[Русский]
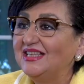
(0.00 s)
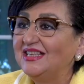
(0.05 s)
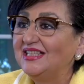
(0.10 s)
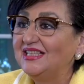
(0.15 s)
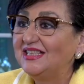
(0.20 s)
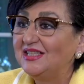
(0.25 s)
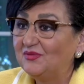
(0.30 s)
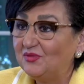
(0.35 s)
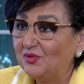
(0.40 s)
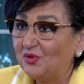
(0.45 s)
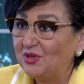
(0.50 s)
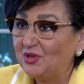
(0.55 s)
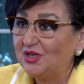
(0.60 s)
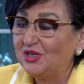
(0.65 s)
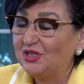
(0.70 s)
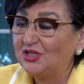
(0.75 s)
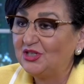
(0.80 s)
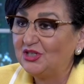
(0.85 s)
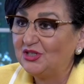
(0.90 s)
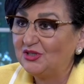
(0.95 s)
сегодня,
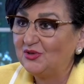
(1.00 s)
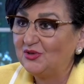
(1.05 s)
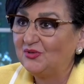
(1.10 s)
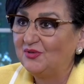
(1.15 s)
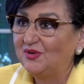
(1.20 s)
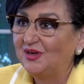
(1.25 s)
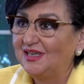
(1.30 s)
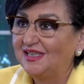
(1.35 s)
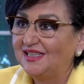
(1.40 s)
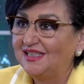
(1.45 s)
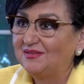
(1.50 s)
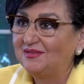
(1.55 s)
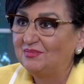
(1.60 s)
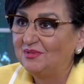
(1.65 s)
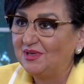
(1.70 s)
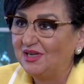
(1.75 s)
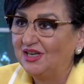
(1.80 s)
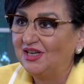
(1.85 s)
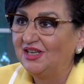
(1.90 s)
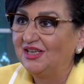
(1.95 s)
6
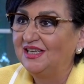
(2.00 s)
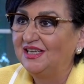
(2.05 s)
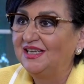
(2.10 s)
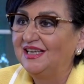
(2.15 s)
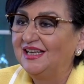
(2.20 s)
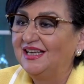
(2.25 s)
октября,